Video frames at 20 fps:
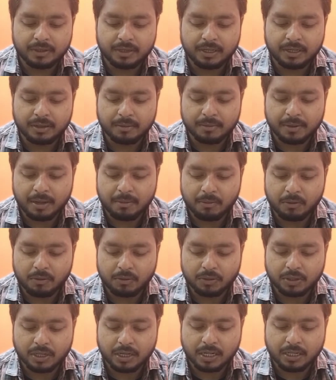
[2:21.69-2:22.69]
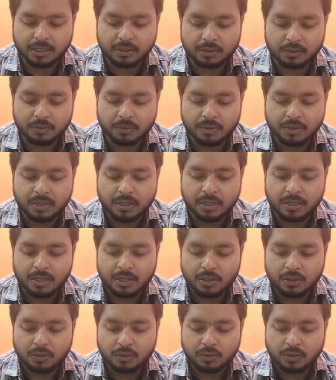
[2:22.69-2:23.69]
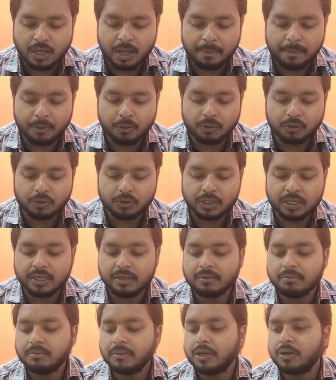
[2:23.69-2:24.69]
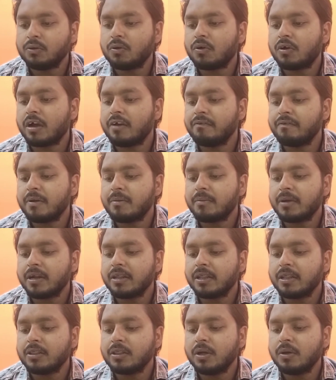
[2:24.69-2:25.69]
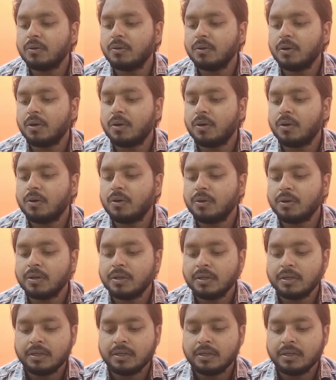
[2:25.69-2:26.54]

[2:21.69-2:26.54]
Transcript: ठीक है मैं आप लोगों को दिखा देता हूँ तो यहाँ पे हो चुकी हैं मैं इनको कंफर्म कर देता हूँ और